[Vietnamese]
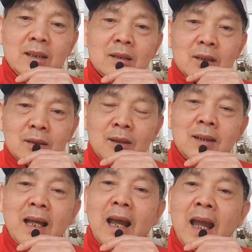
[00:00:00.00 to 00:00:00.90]
với tư
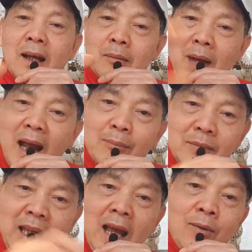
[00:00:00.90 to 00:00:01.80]
tưởng là ăn
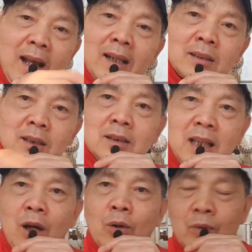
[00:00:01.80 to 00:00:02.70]
bám vào ăn sinh
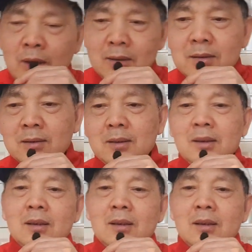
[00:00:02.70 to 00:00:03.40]
xã hội của Đức.